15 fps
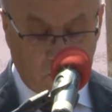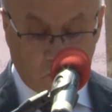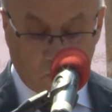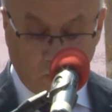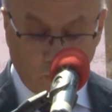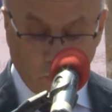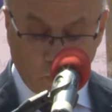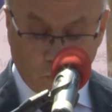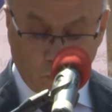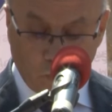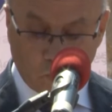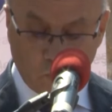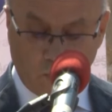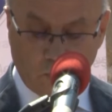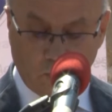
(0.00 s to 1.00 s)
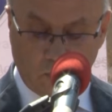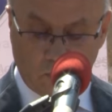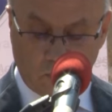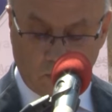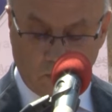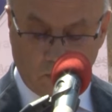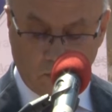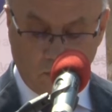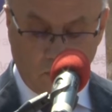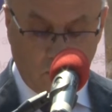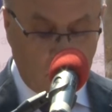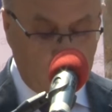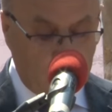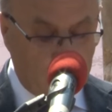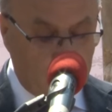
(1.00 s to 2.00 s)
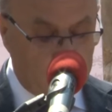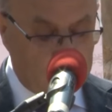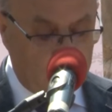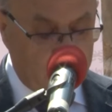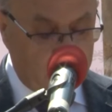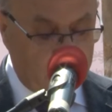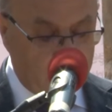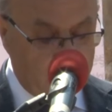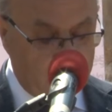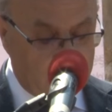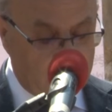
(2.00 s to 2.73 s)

İstanbul Kuyumcular Odası'nın, Mücevher ve